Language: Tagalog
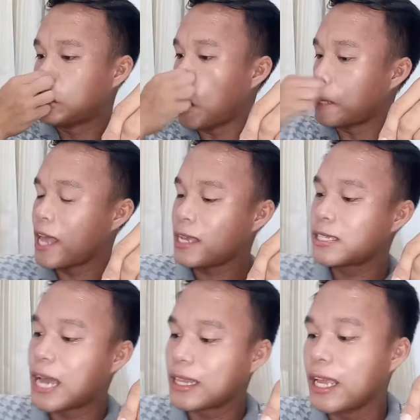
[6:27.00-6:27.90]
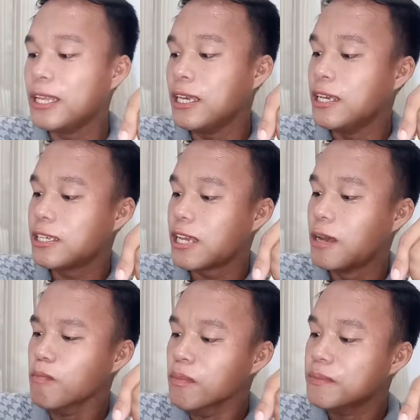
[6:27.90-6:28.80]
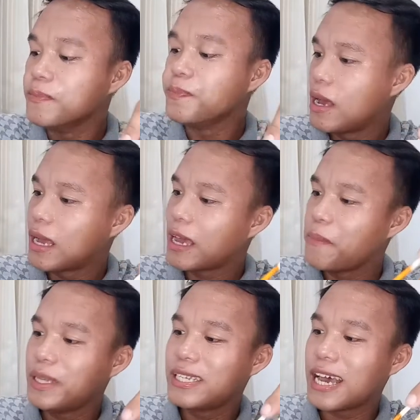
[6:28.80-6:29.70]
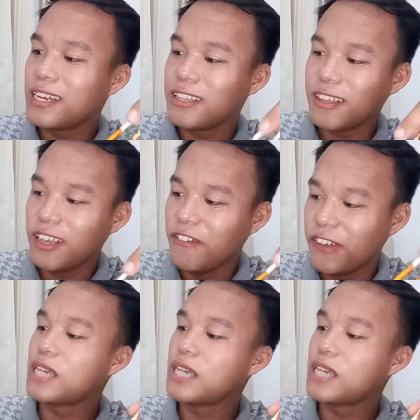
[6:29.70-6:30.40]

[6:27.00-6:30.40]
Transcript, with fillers: So, next natin is kay Bansanity TV.